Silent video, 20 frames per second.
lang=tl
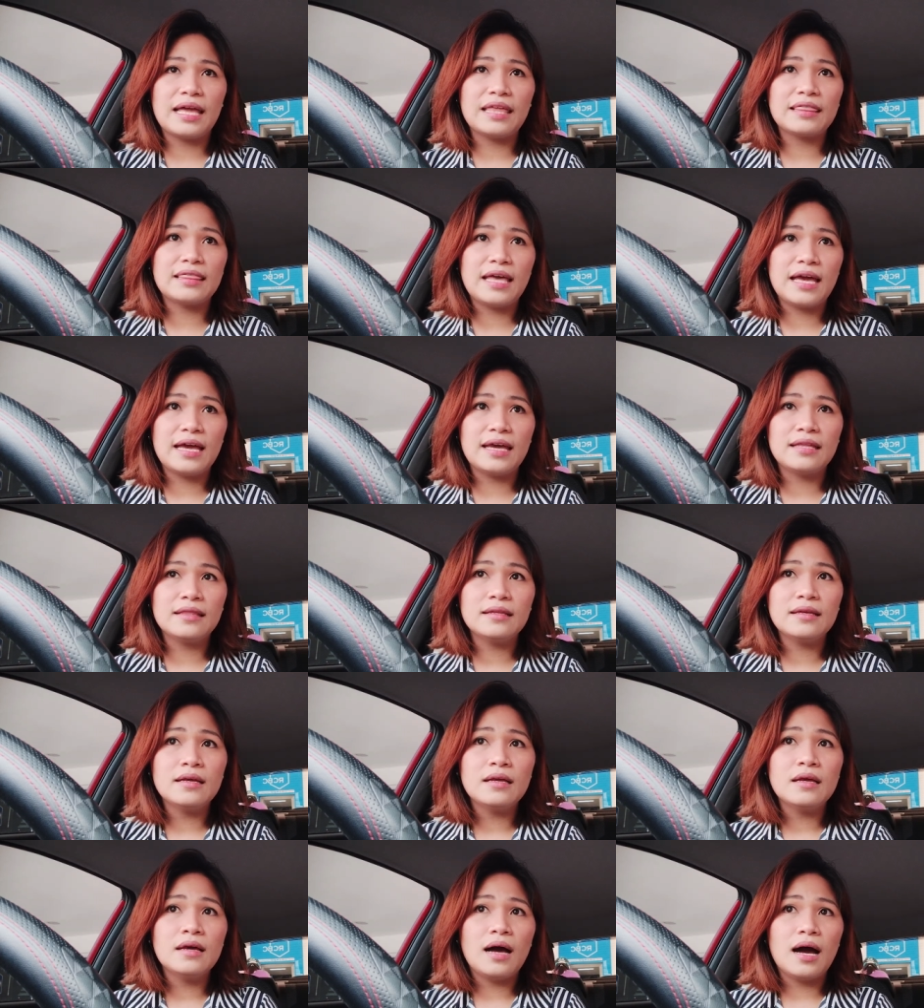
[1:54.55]
And then,
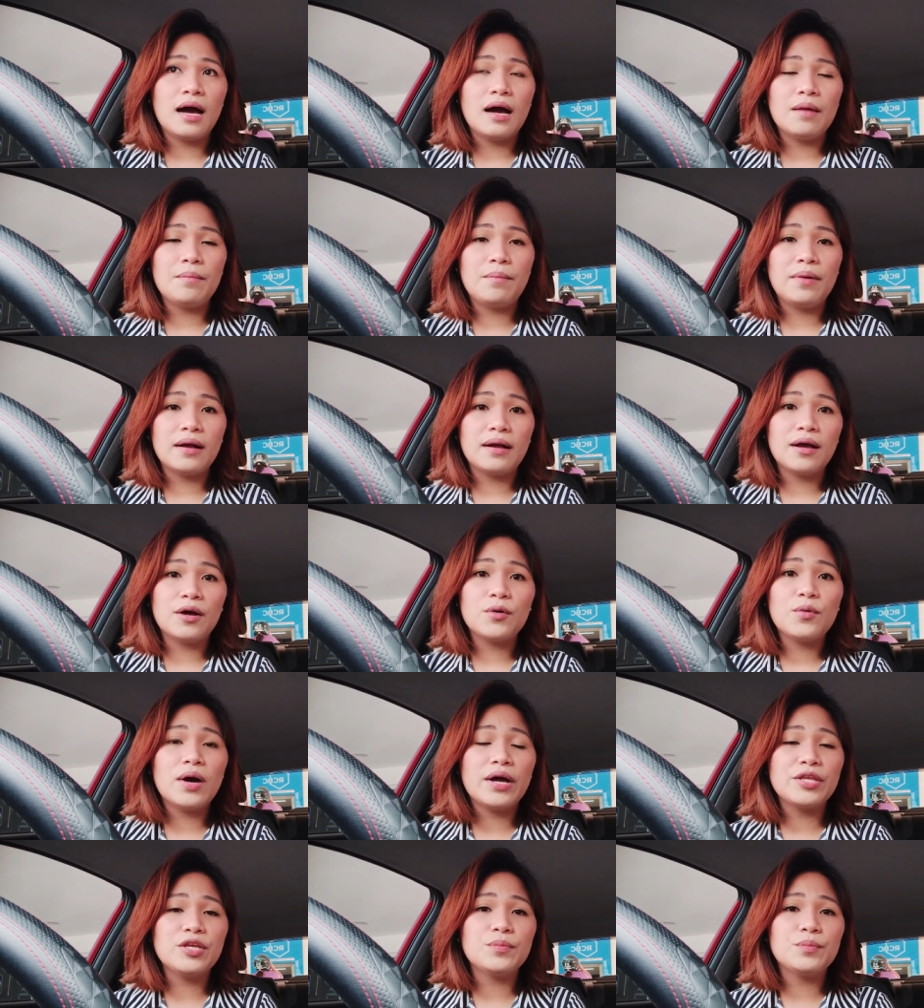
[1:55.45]
uh,
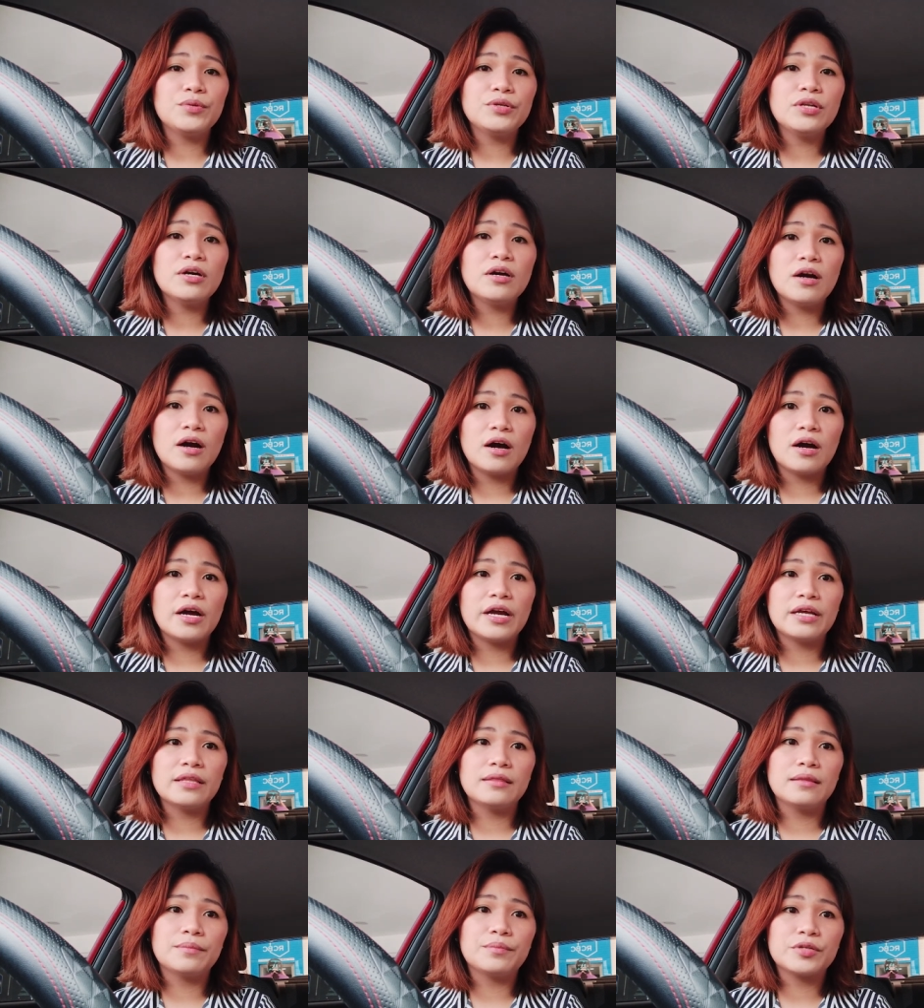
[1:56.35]
pagkakuha nyo po ng
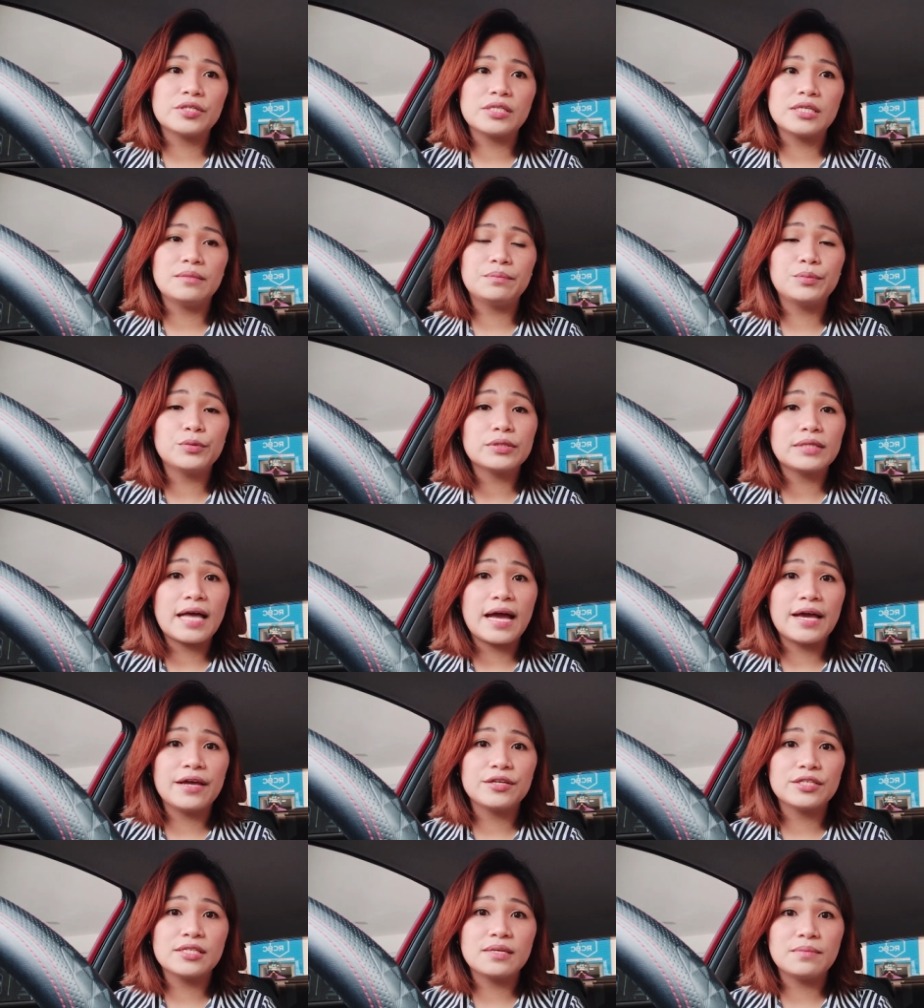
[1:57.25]
card, proceed po
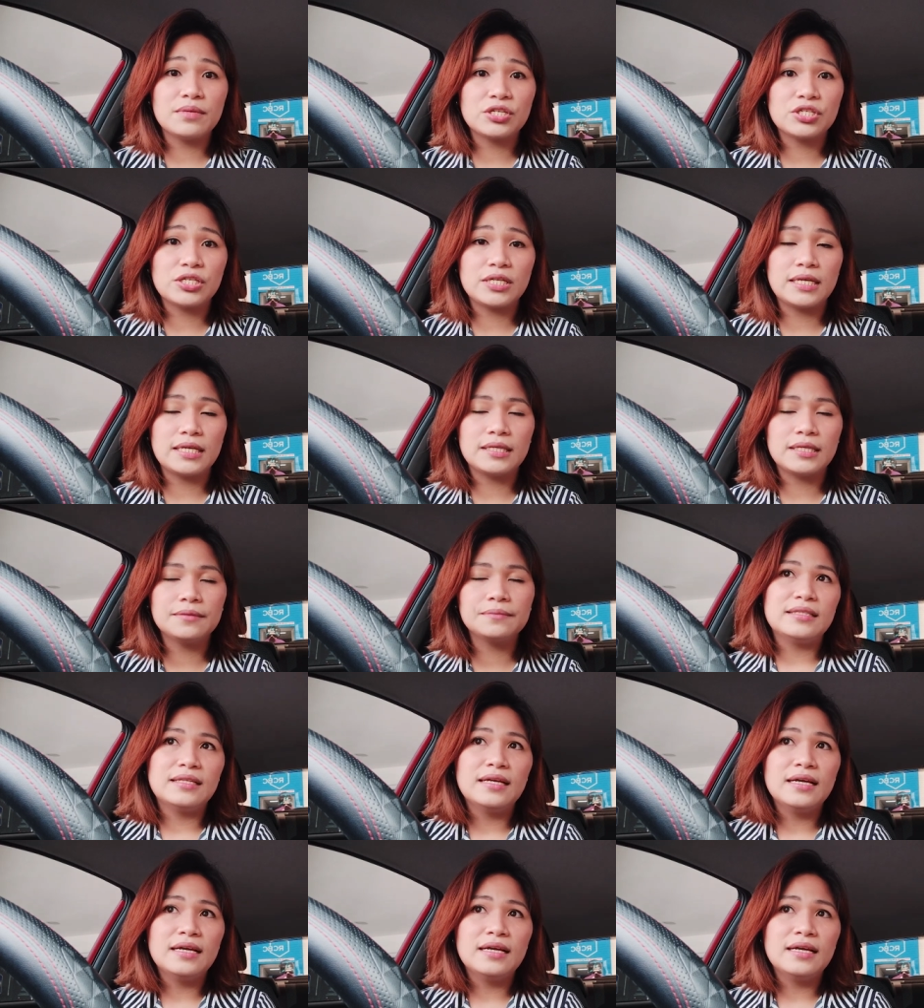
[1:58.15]
tayo sa machine.